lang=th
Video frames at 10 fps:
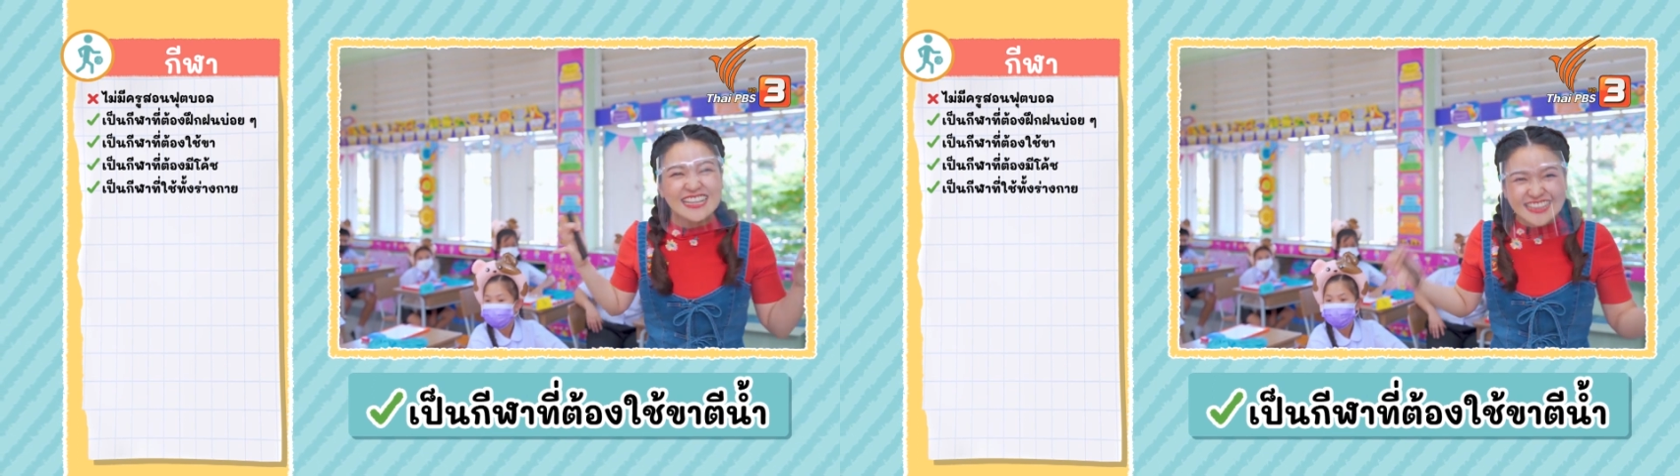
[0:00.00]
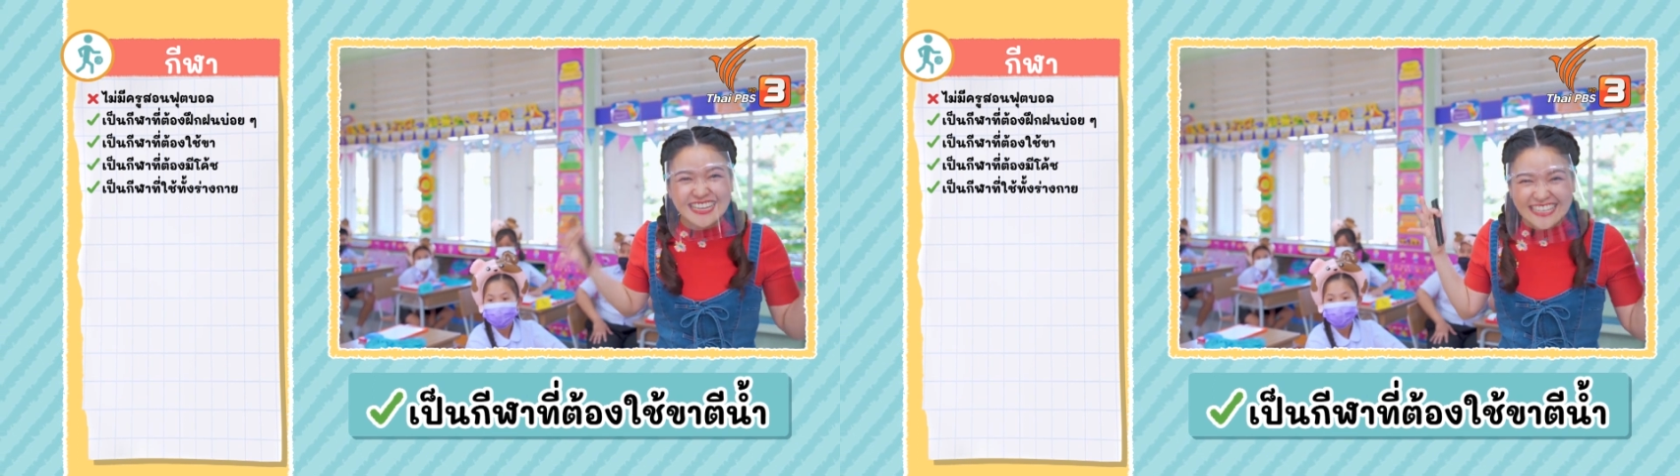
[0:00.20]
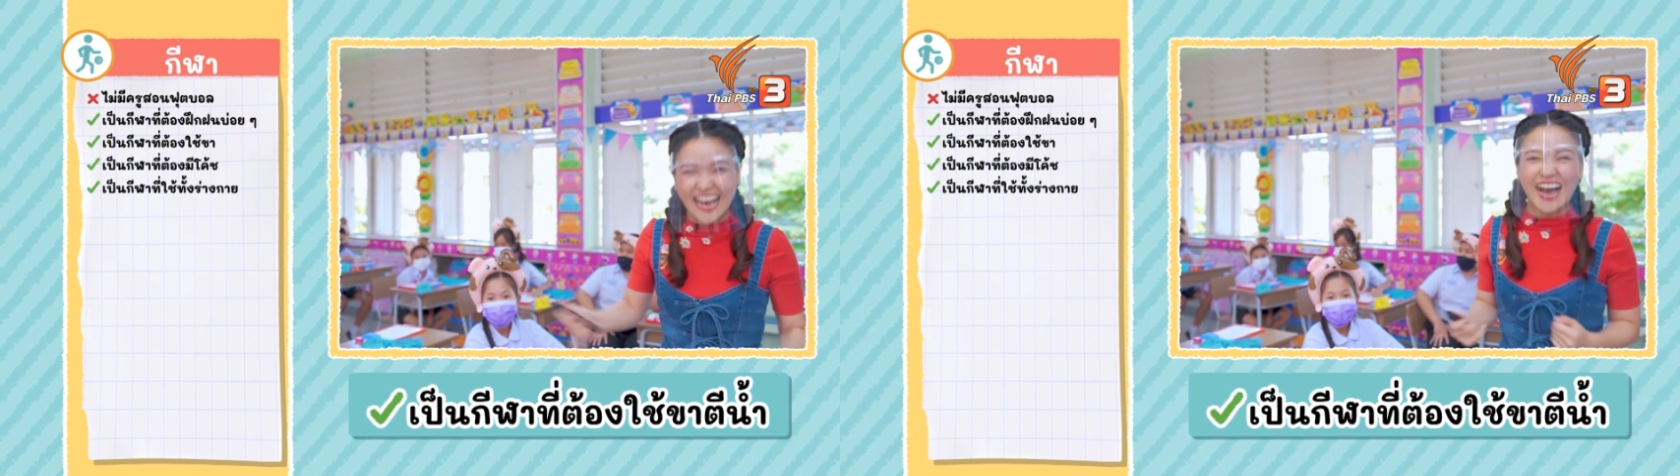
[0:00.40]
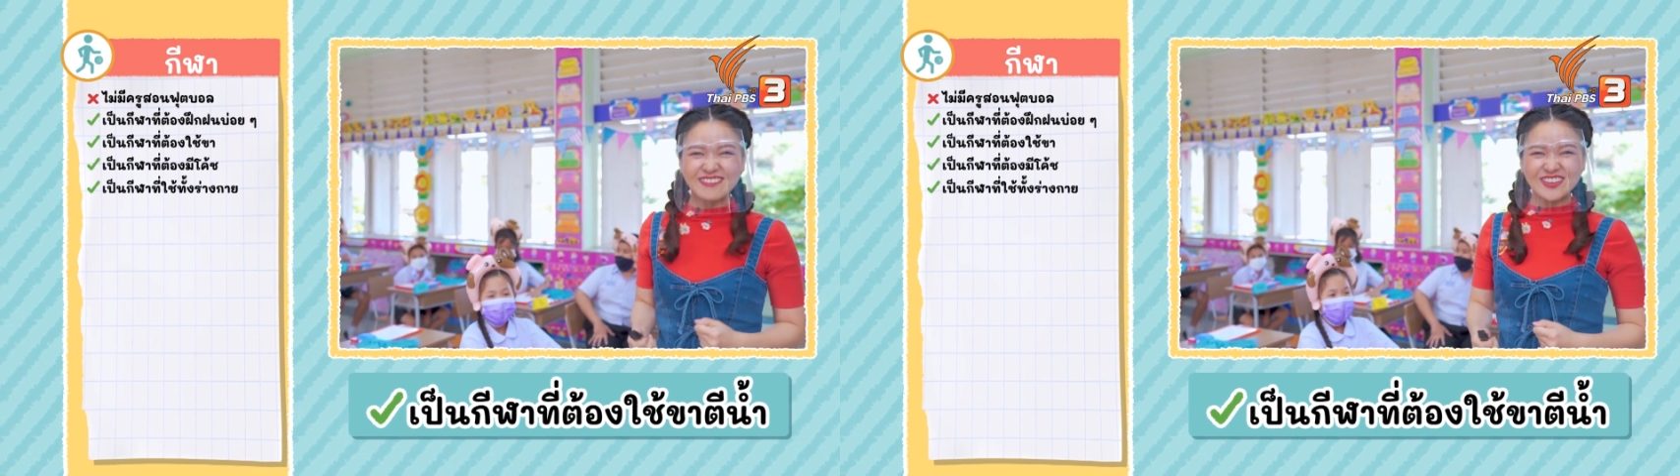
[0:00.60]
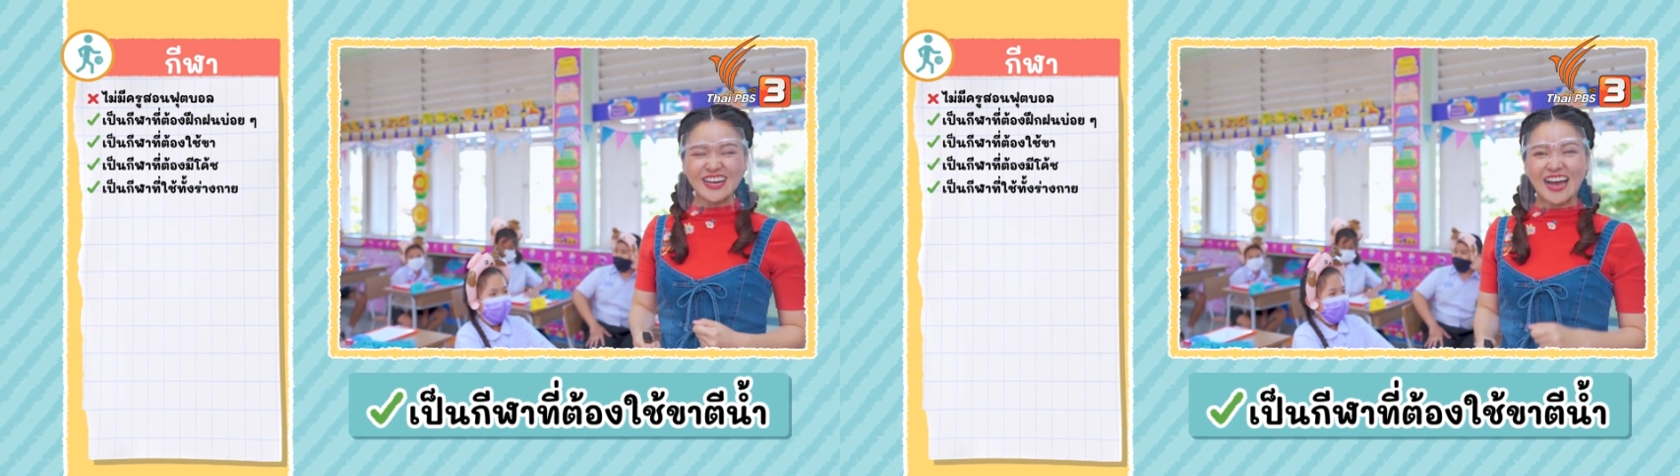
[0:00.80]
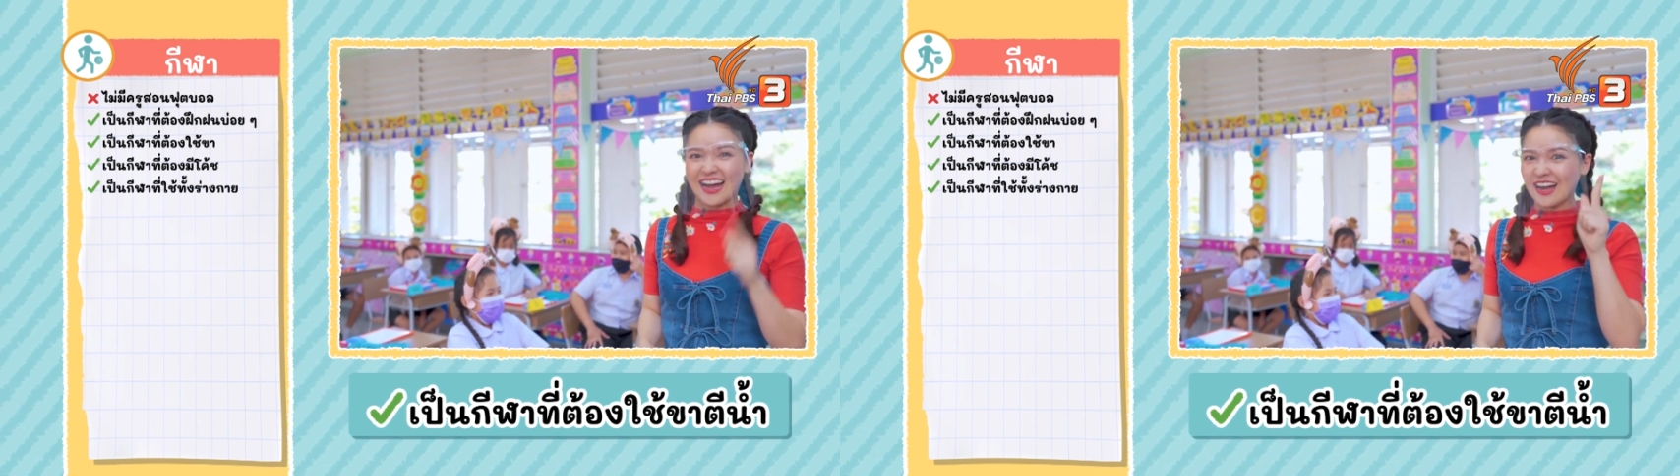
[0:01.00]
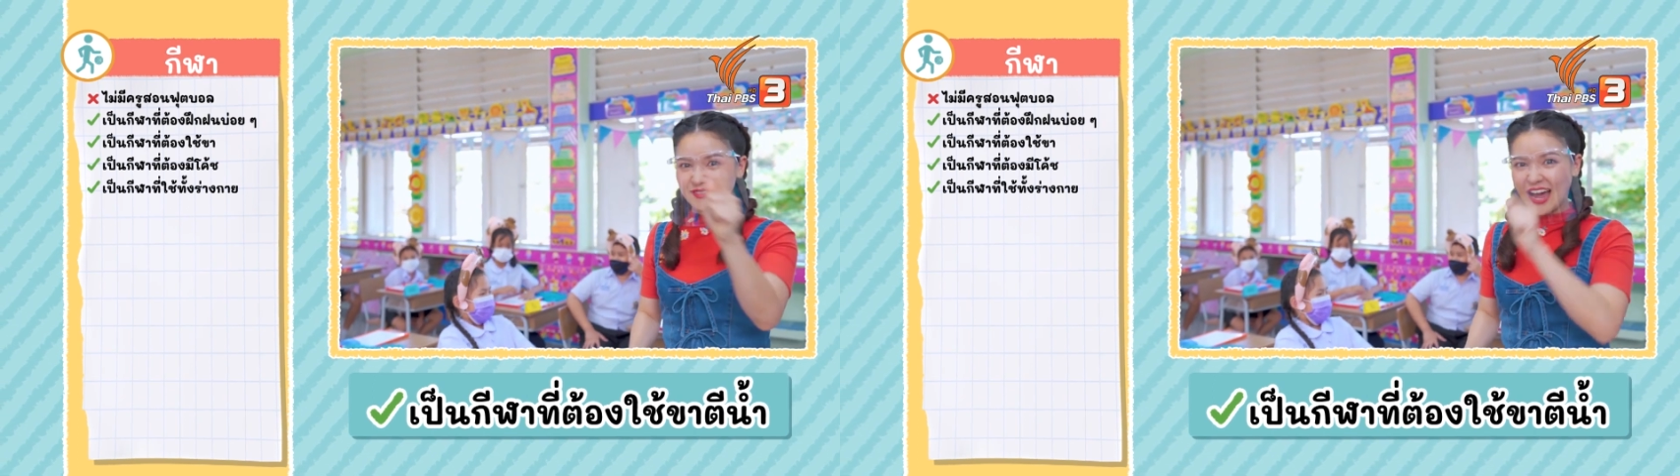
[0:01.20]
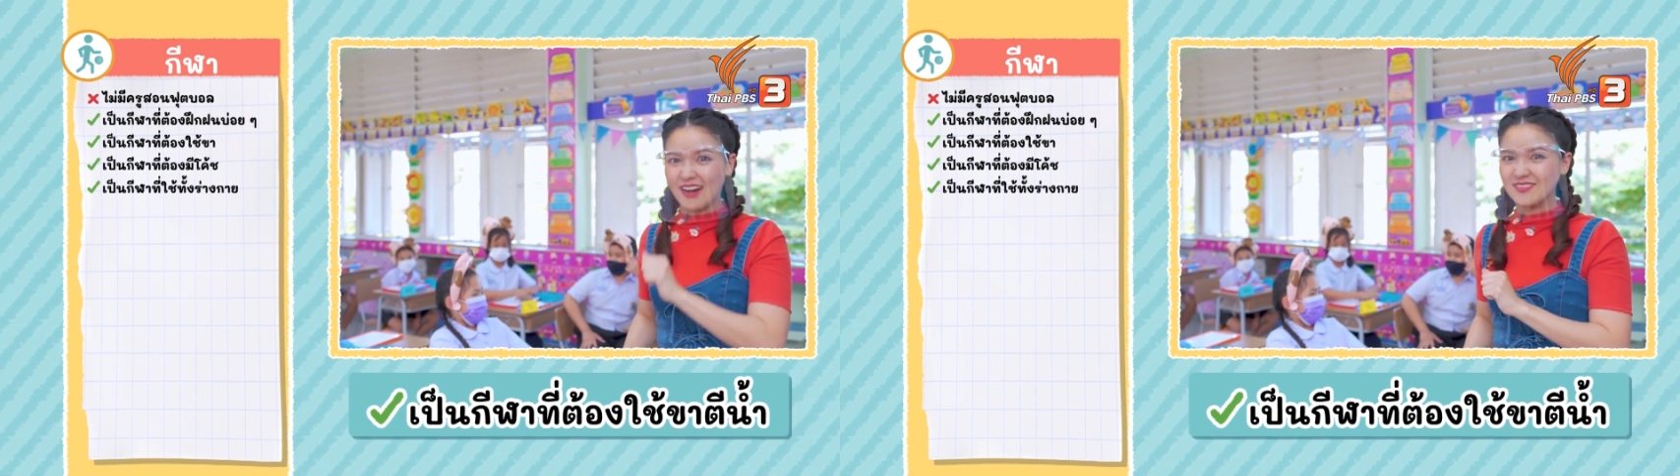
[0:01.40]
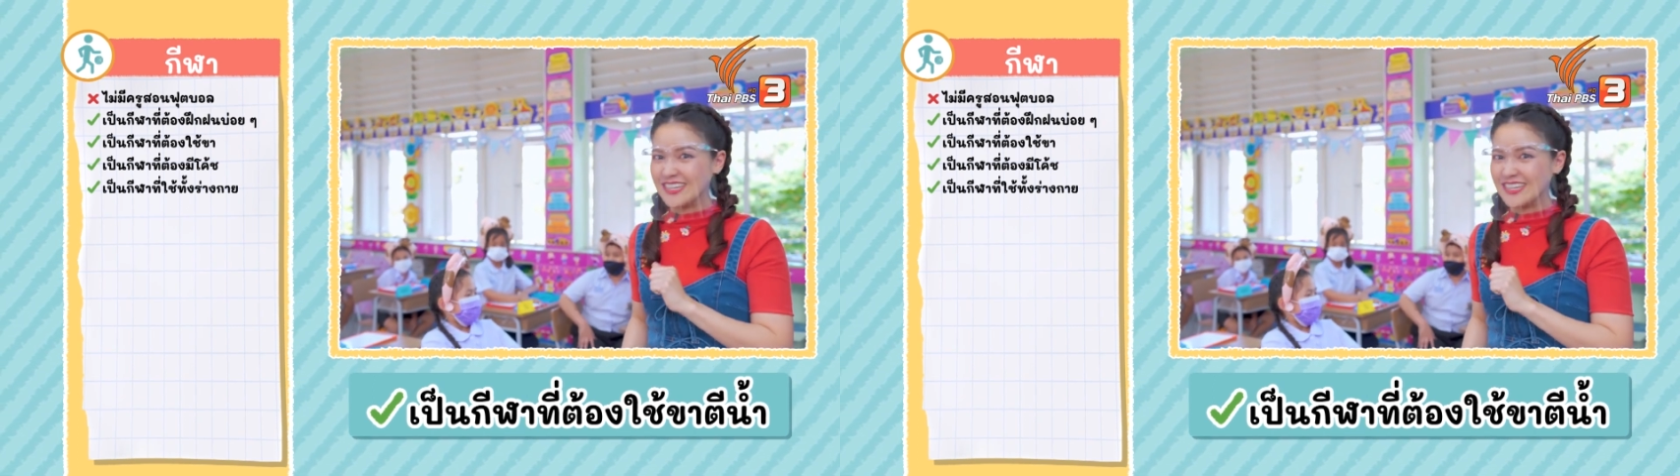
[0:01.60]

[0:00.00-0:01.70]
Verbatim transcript: ตีน้ำด้วยค่ะคำถาม